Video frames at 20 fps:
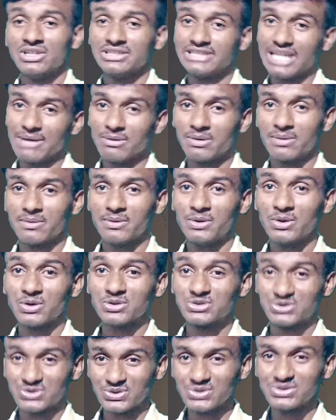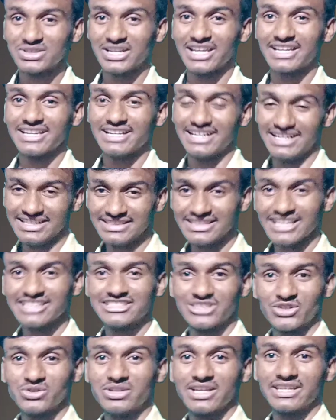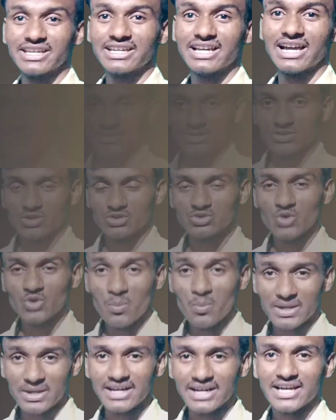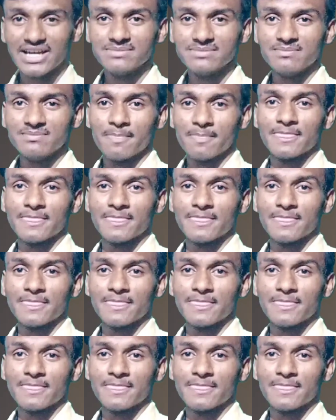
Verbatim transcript: तो आप हम वीडियो को शुरू से लेकर अंत तक जरूर देखेगा तो दोस्तों मेरा नाम